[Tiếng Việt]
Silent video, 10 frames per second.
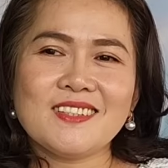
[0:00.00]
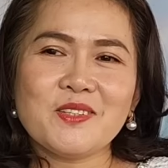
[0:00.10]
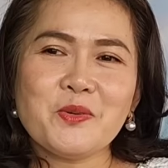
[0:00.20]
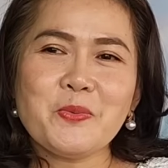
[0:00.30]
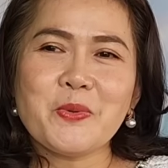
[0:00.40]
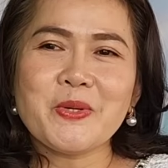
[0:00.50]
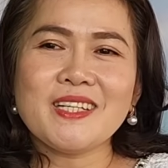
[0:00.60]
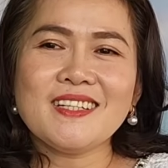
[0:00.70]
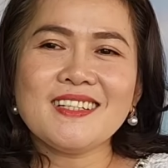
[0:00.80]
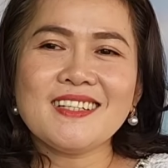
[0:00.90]
cuối
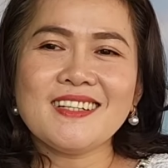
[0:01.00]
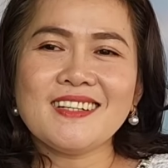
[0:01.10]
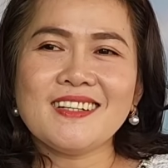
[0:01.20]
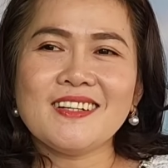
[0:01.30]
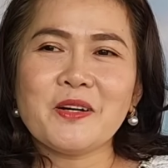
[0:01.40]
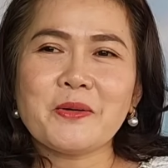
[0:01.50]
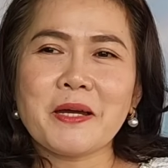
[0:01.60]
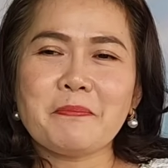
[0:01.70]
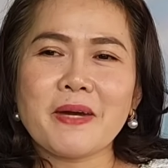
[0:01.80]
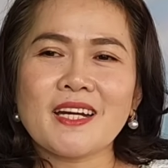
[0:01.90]
buổi à, hội
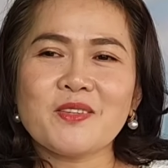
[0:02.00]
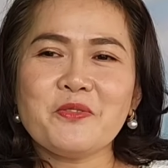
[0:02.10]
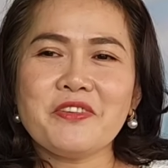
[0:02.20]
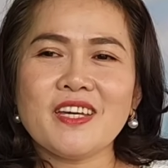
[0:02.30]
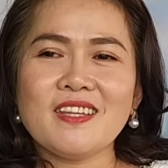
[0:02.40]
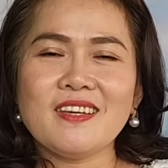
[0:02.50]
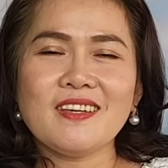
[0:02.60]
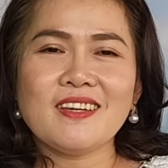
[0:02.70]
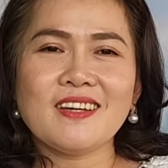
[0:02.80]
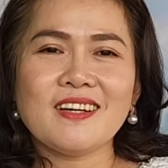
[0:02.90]
gặp mặt Tuấn Vĩ
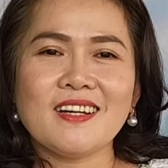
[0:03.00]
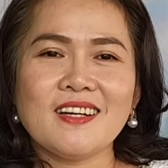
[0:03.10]
thì à,